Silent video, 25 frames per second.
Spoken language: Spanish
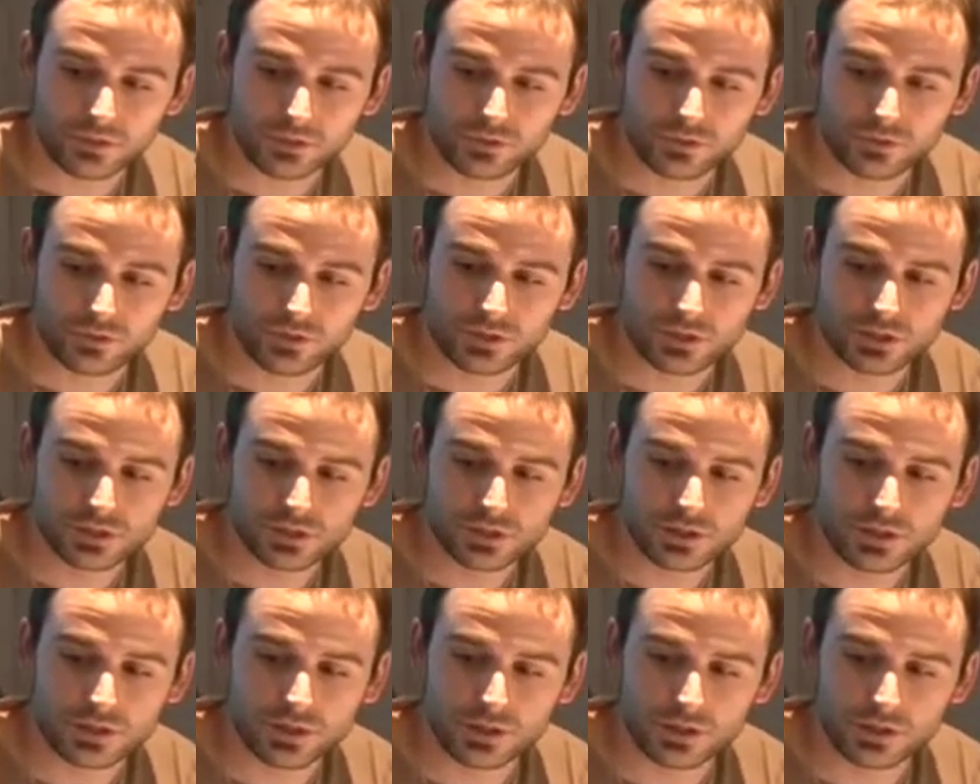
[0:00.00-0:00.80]

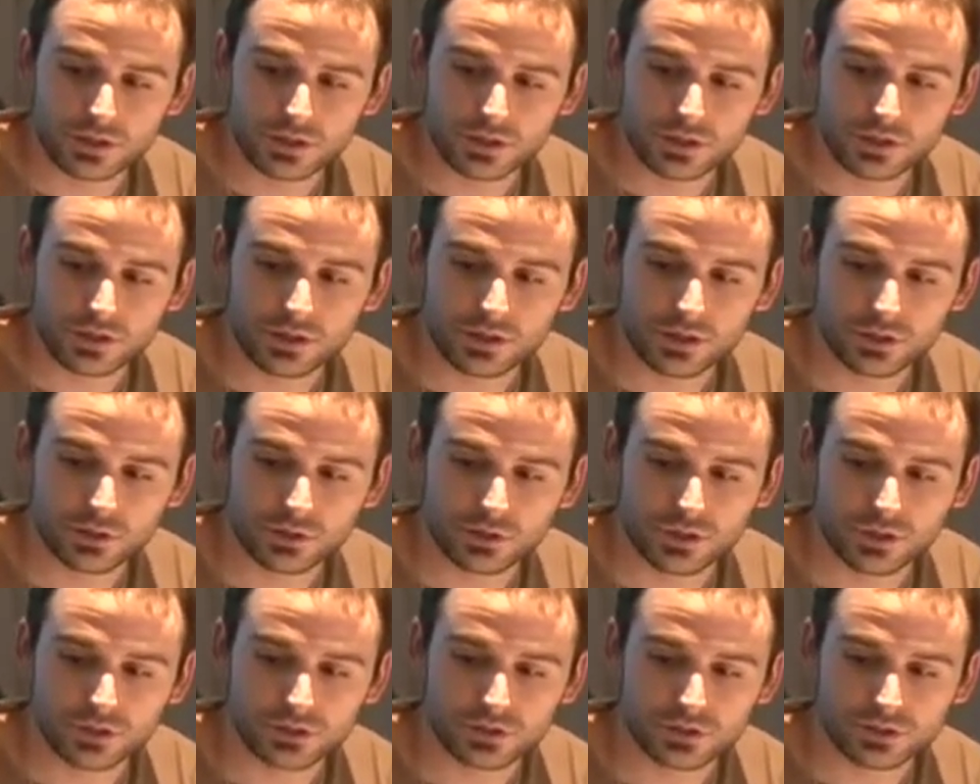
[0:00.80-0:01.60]
Entonces, que
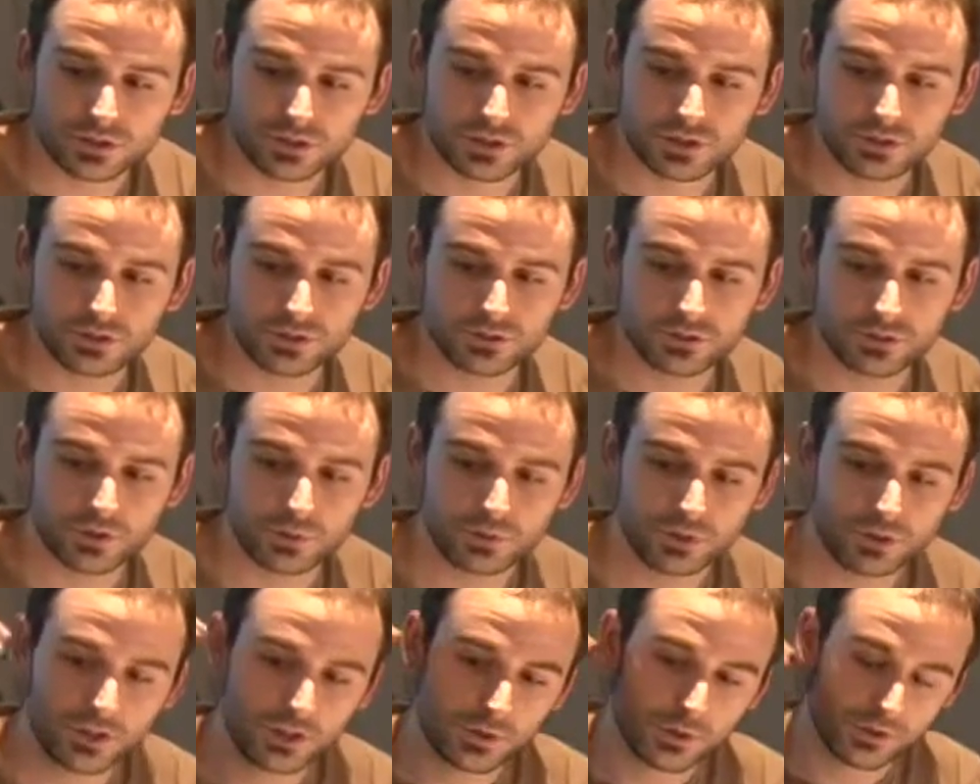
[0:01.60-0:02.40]
con estos
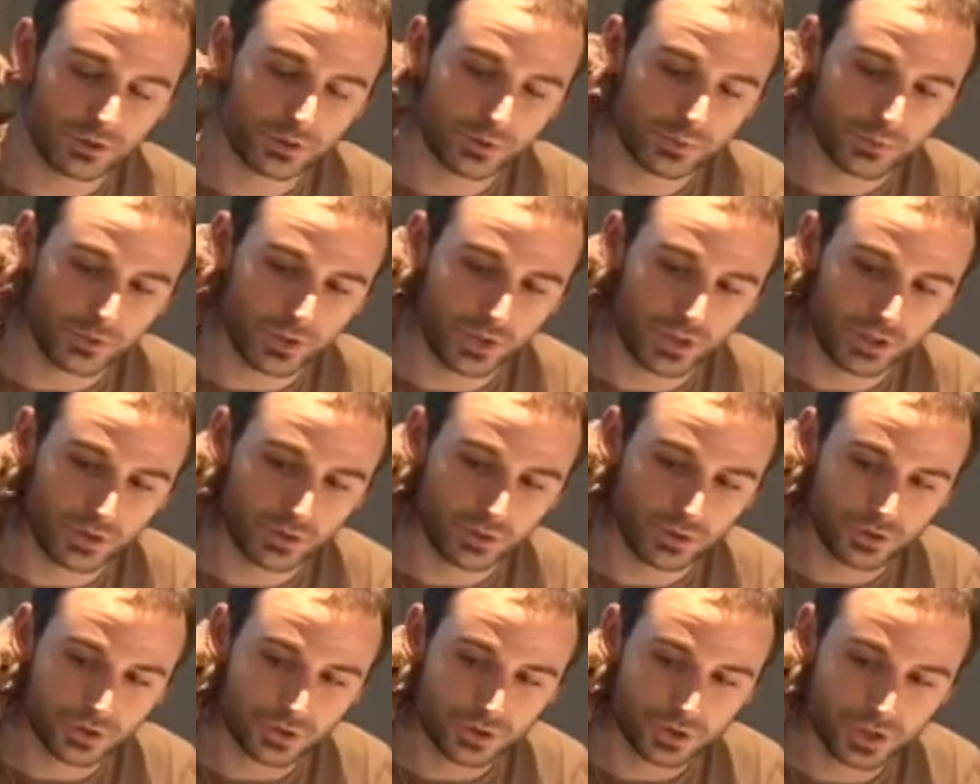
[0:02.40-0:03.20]
154
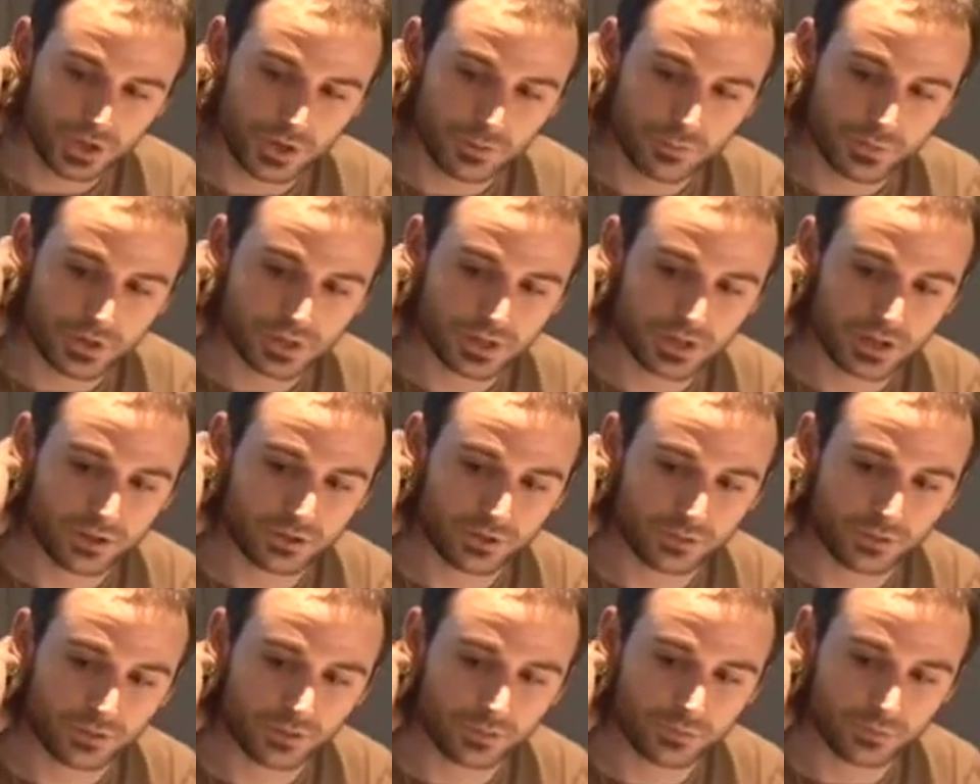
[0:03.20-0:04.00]
proyectos que han
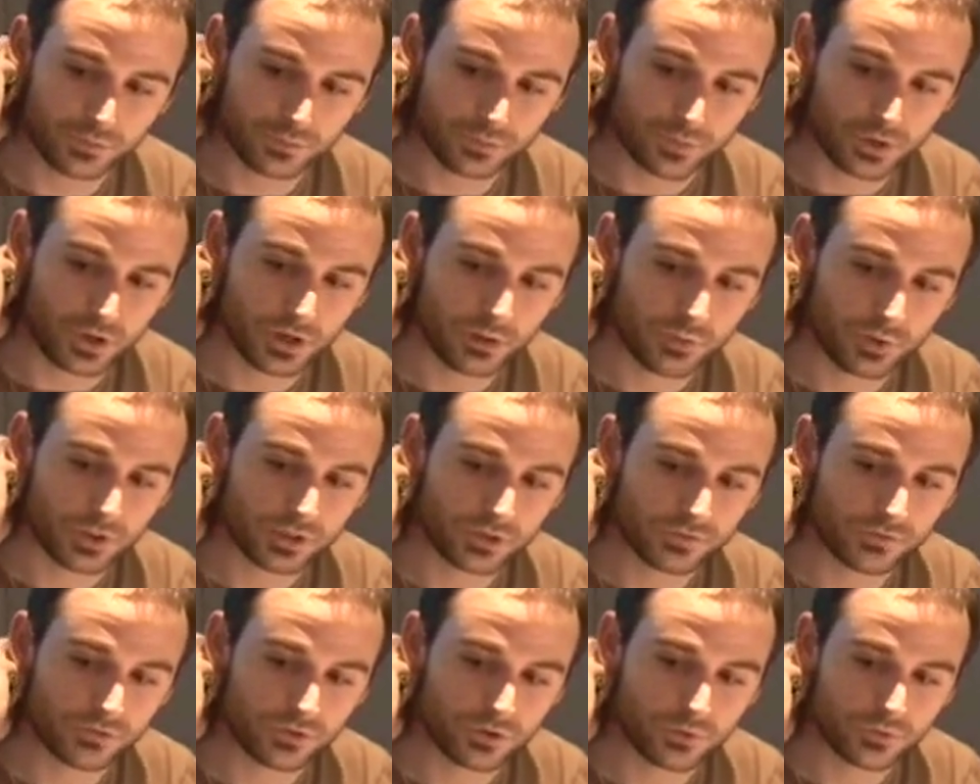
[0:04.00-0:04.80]
pasado por la
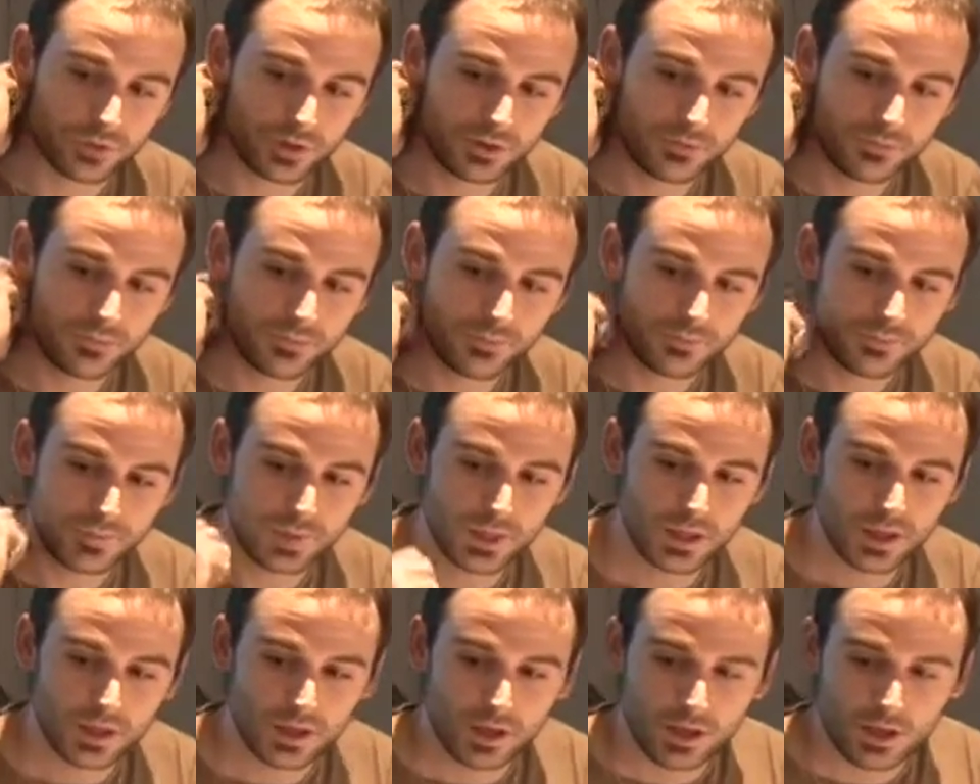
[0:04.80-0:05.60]
plataforma,
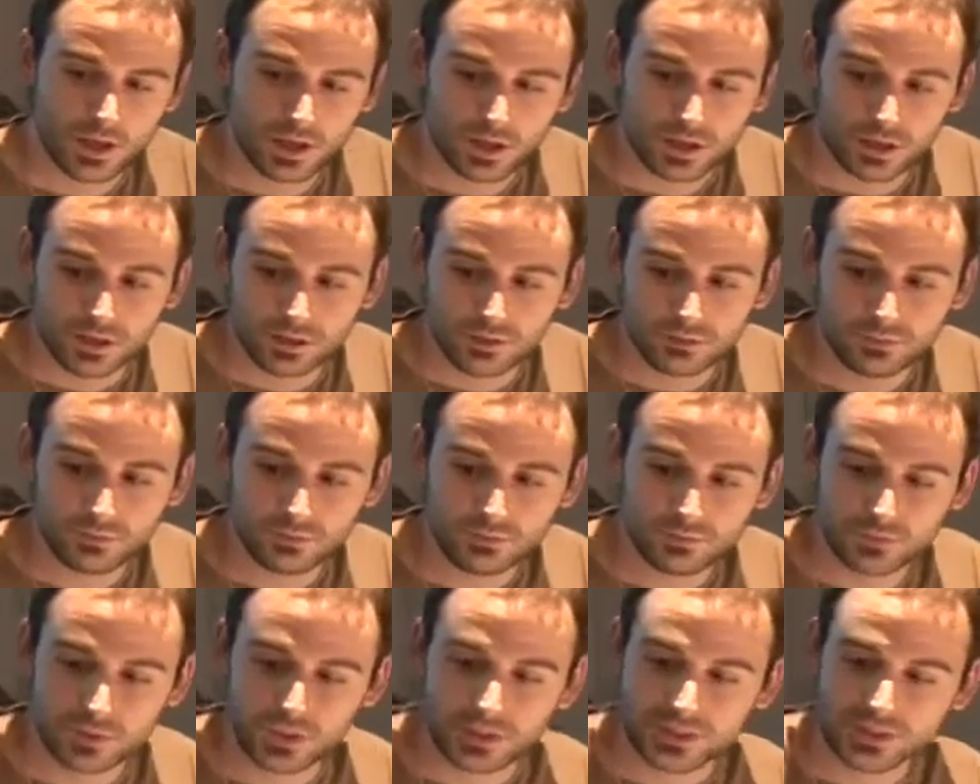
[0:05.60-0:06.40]

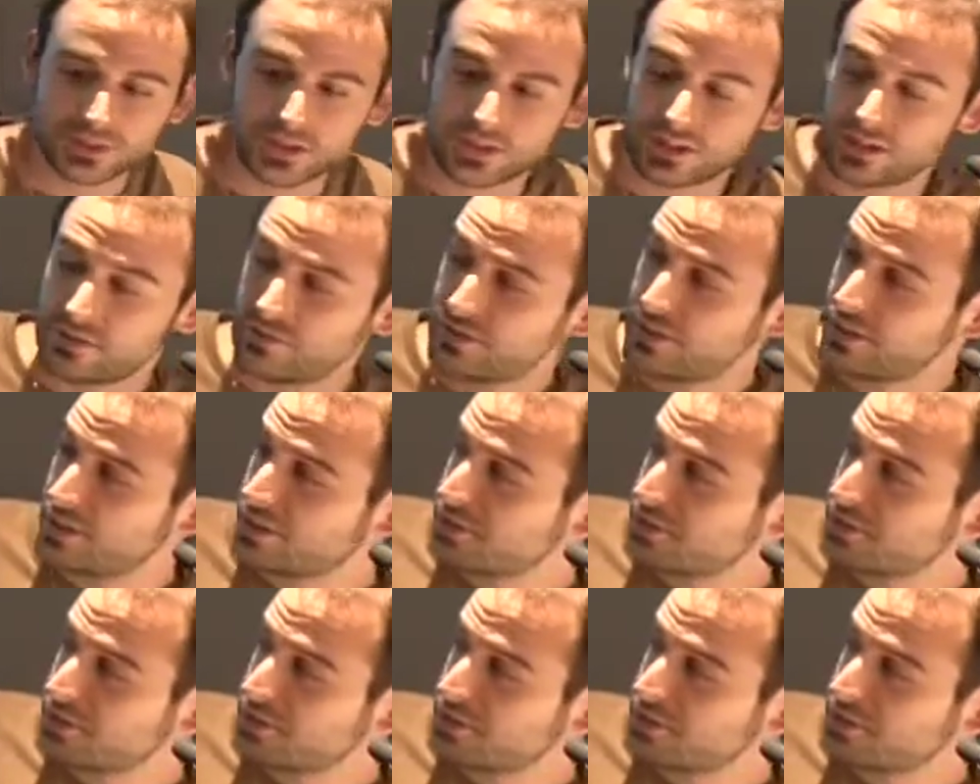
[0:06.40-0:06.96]
en esta gráfica